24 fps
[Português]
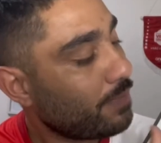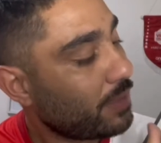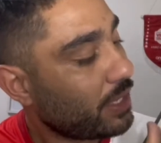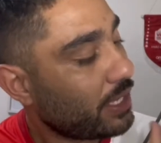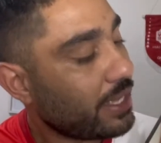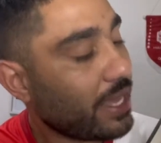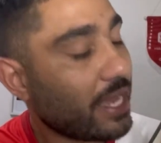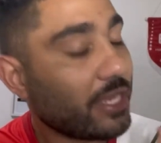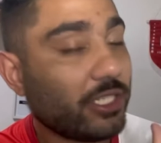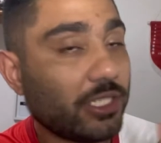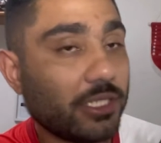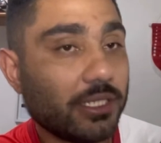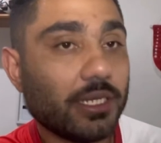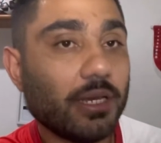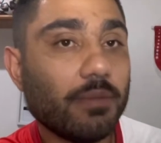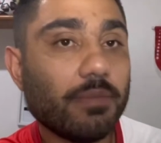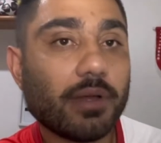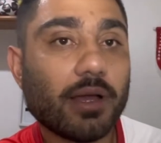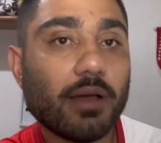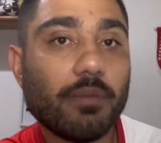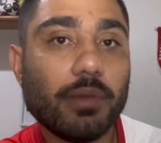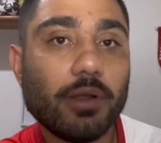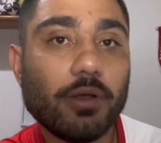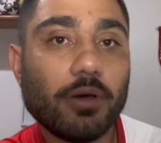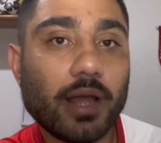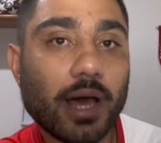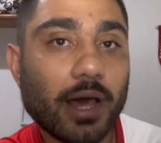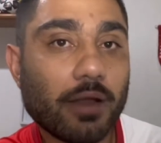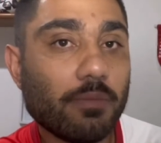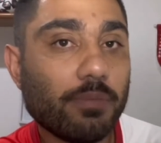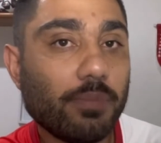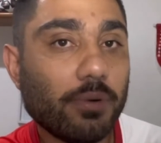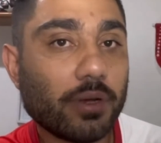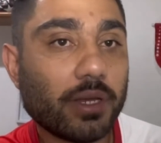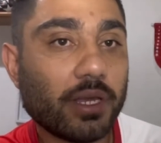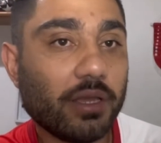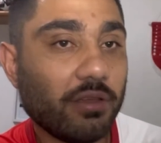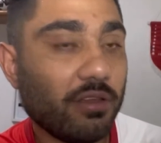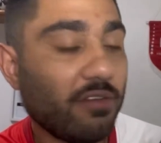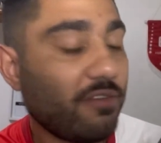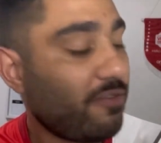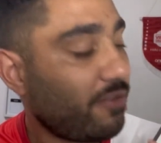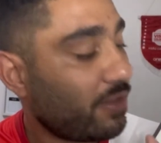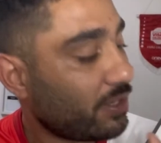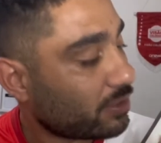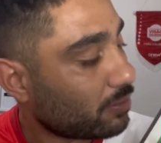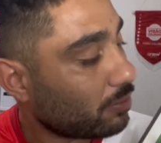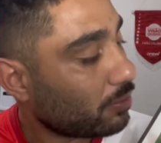e a dinâmica melhoraram um pouquinho e
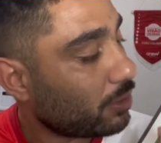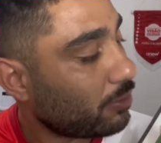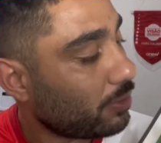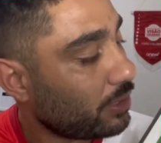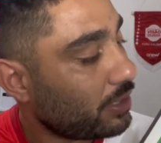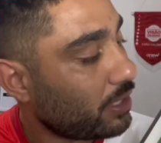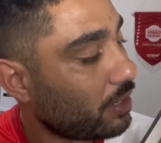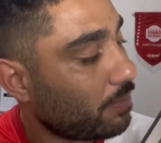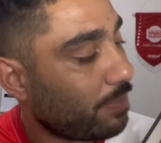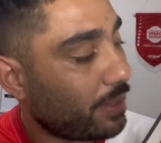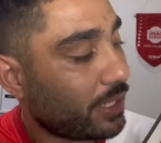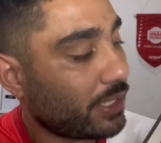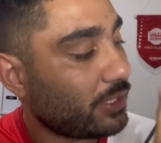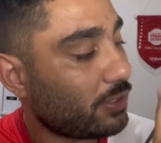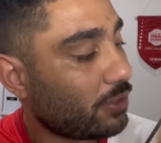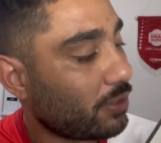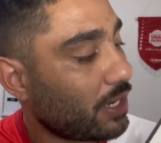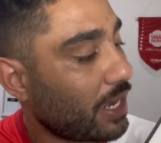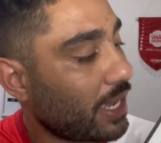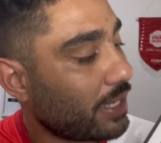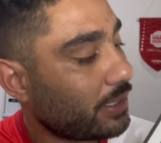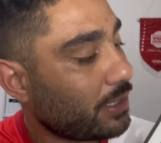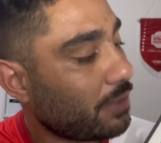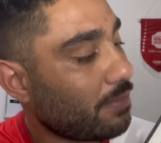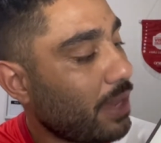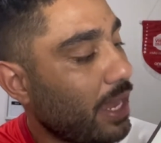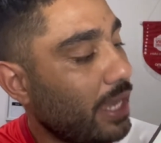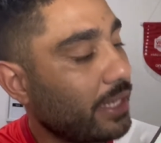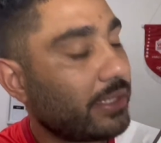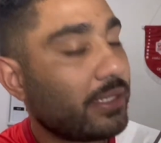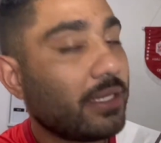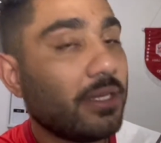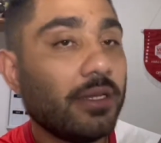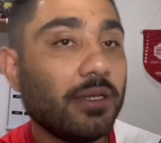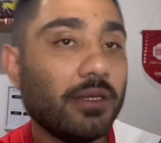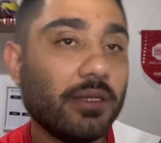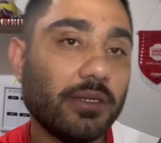fez com que o Inter pressionasse mais.